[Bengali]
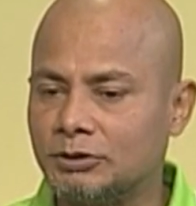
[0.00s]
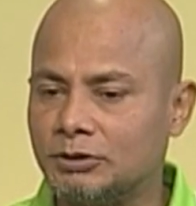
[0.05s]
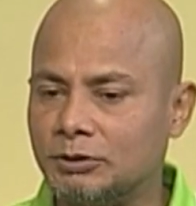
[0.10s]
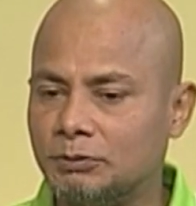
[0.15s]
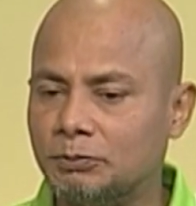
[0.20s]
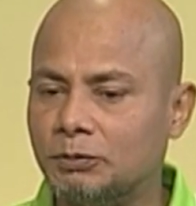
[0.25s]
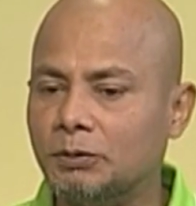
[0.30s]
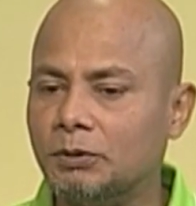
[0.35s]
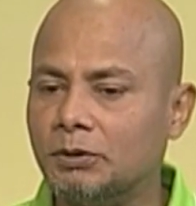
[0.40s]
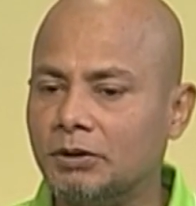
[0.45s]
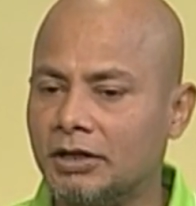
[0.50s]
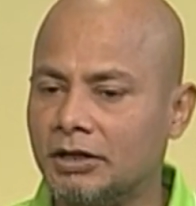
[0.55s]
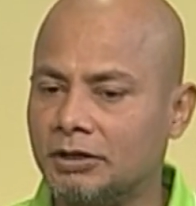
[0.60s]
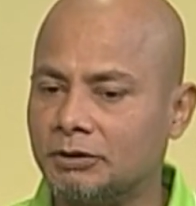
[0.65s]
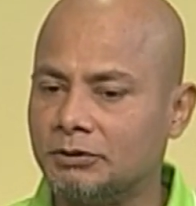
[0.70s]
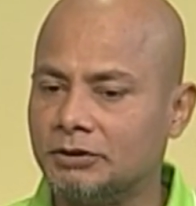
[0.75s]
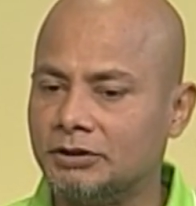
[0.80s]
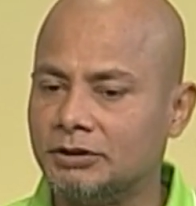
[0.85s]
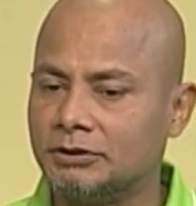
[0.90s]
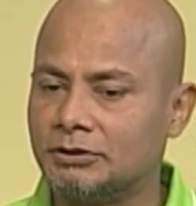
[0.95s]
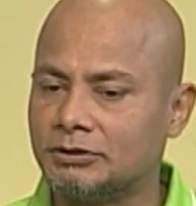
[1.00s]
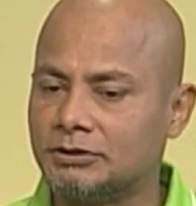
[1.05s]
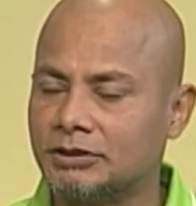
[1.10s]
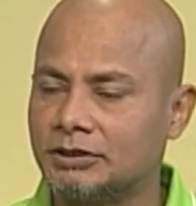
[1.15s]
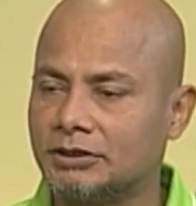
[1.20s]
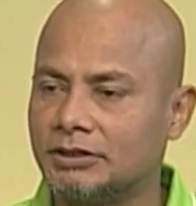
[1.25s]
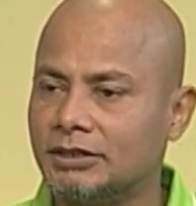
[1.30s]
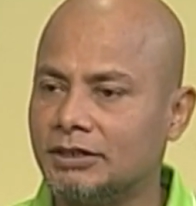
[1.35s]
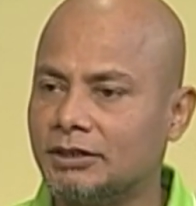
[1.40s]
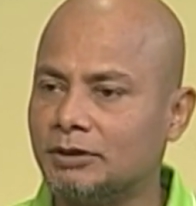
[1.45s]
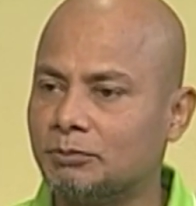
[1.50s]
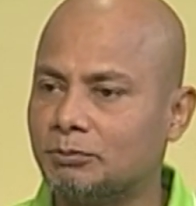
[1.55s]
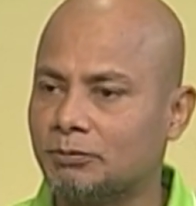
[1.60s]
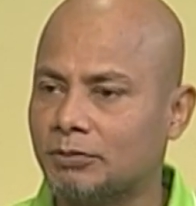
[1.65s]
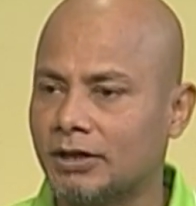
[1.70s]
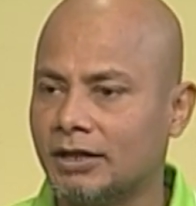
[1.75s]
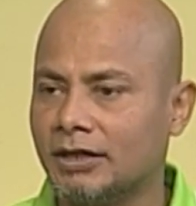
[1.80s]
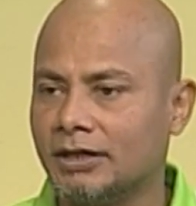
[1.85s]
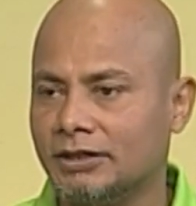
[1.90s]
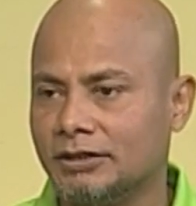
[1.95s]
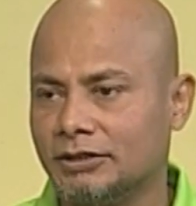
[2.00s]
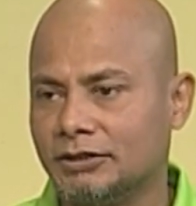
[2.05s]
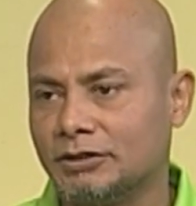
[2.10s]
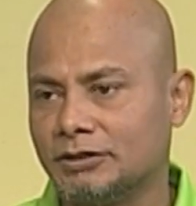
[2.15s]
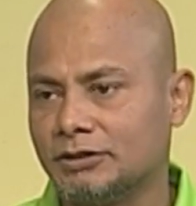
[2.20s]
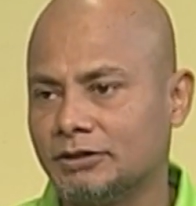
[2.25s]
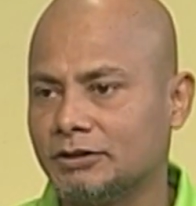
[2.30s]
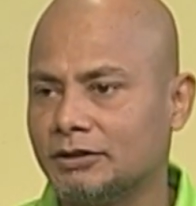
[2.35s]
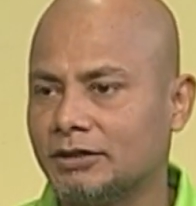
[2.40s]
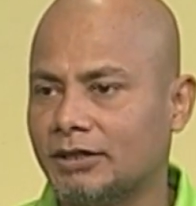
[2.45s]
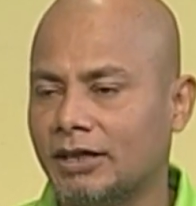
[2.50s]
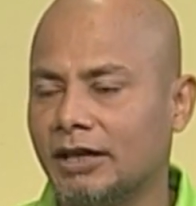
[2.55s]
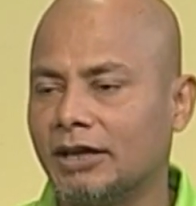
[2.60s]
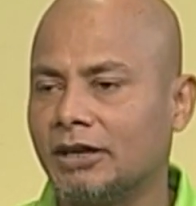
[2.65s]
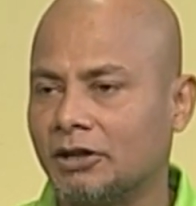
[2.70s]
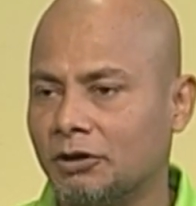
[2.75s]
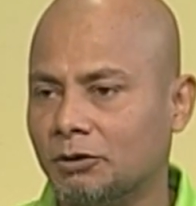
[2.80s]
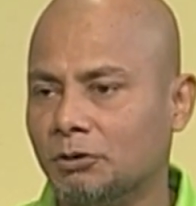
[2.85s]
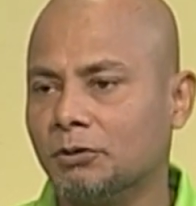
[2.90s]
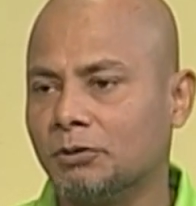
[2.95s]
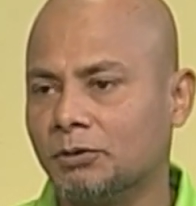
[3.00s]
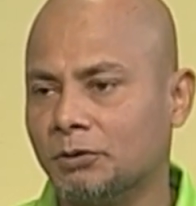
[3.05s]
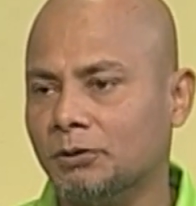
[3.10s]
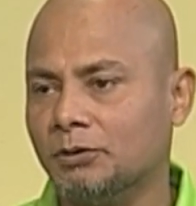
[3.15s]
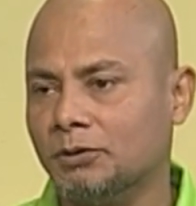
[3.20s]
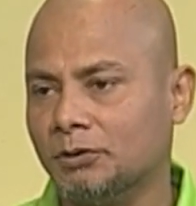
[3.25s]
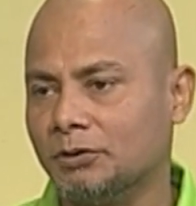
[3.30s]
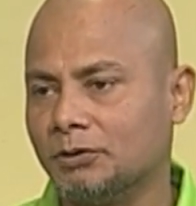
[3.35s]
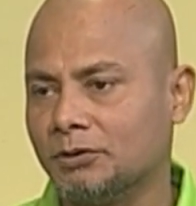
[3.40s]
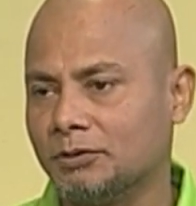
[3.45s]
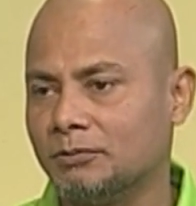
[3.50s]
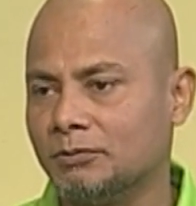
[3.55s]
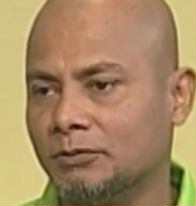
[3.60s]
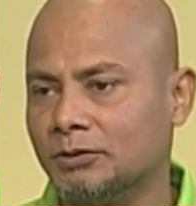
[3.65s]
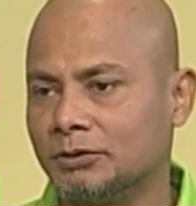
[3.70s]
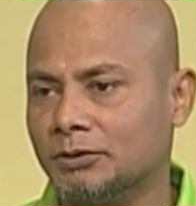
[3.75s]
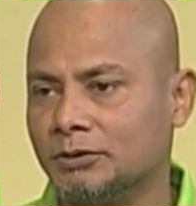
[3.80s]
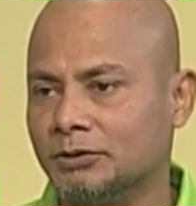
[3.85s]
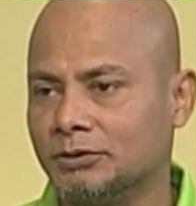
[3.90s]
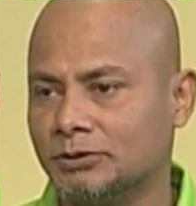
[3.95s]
যদি ভুল না করি হচ্ছে গিয়ে প্রায় এগারো লক্ষ মতো